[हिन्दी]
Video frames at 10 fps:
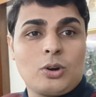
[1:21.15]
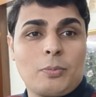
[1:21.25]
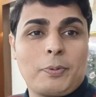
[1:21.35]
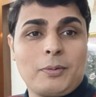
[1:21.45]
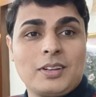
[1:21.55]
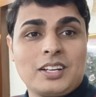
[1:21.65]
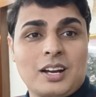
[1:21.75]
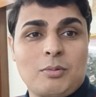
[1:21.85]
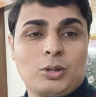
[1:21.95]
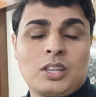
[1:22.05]
टोपी में से
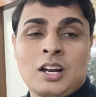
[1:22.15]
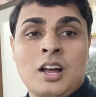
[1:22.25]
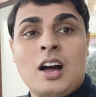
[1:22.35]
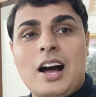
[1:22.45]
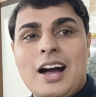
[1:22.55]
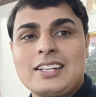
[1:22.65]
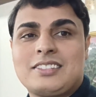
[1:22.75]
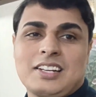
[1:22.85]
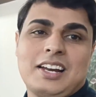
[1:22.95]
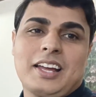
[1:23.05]
कबूतर
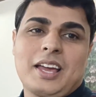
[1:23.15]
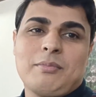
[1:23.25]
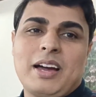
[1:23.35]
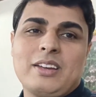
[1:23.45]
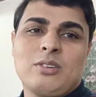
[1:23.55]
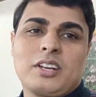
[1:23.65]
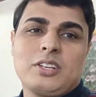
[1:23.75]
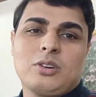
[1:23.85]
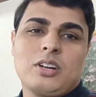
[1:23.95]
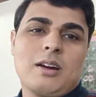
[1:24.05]
आज चलेंगे भाई
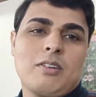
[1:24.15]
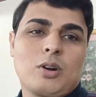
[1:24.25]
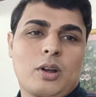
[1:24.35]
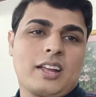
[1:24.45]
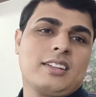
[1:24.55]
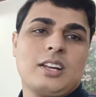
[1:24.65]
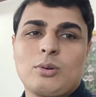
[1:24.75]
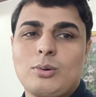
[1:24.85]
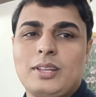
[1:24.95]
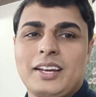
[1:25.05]
उनकी जो है ना वो ट्रिक
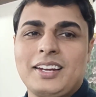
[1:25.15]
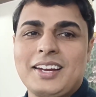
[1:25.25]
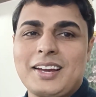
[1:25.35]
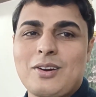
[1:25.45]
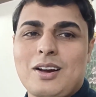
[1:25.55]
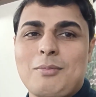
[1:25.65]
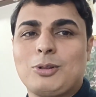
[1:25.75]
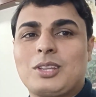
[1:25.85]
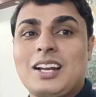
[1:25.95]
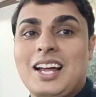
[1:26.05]
जरूर देखनी है
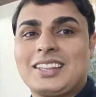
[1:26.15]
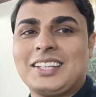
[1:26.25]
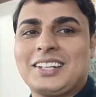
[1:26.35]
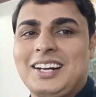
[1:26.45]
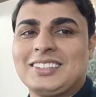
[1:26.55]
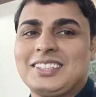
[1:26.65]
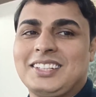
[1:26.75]
कबूतर लाते कहाँ